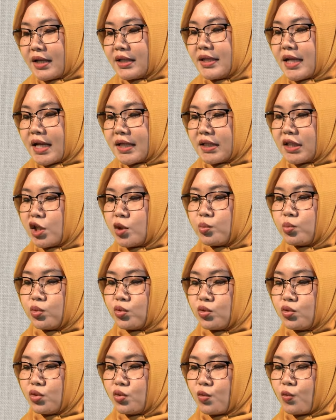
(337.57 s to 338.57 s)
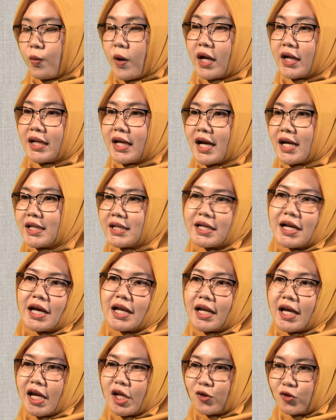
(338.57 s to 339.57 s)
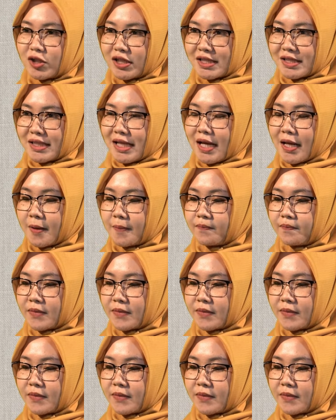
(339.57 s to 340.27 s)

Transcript: dan ibu warga negara Indonesia.